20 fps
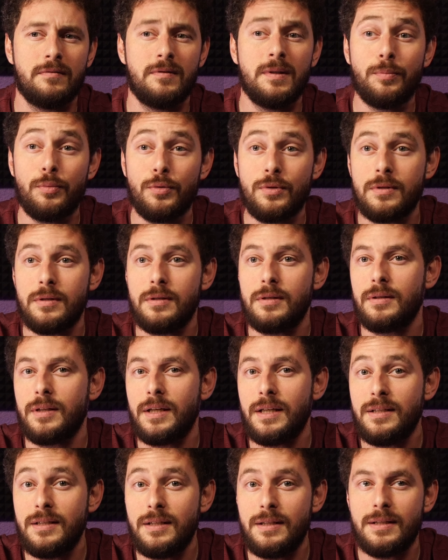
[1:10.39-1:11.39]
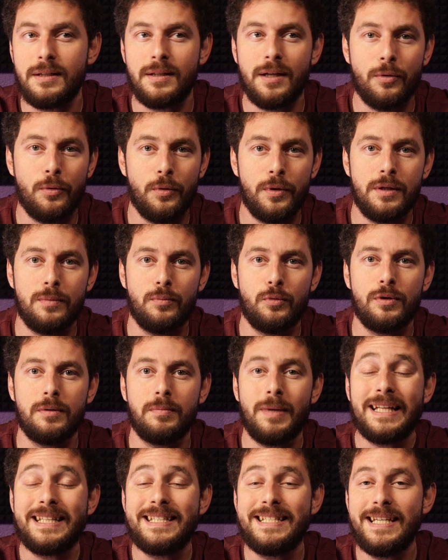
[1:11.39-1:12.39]
Выпустите, найдите какой-нибудь
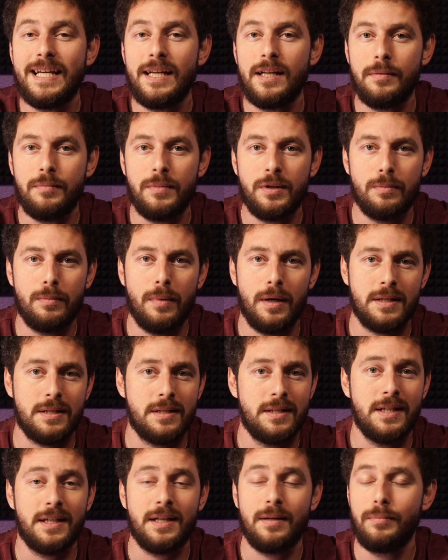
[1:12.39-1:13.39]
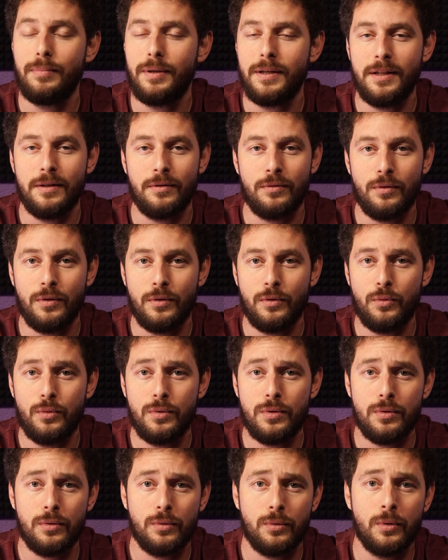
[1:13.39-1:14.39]
отдельно мидбас, не компонентную
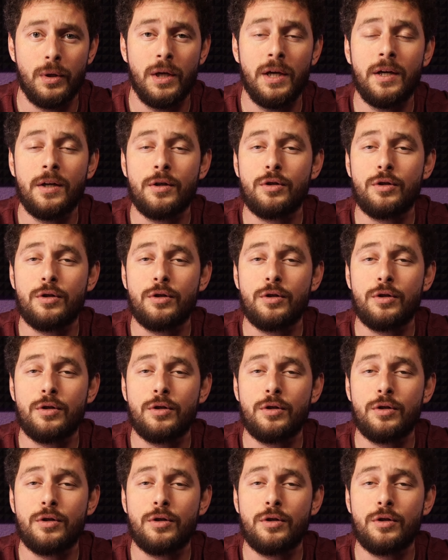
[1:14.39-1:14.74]
акустику,